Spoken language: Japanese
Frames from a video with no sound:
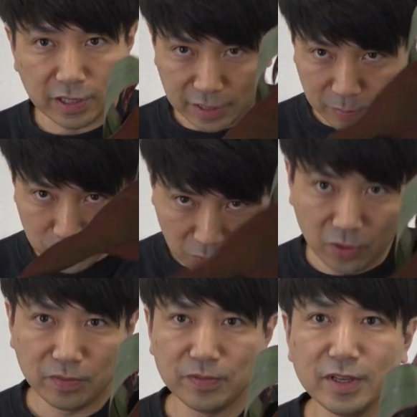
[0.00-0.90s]
さん
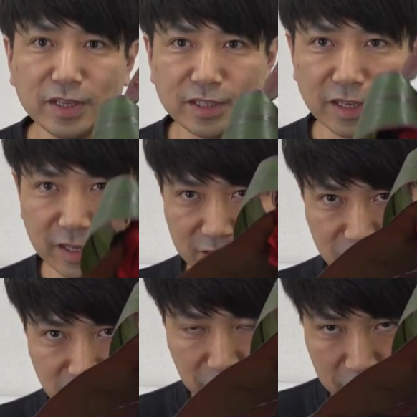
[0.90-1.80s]
も是非
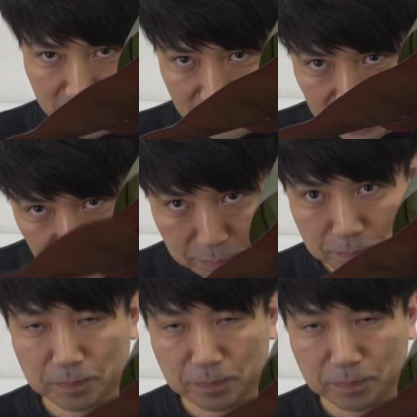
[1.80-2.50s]
作ってみてください、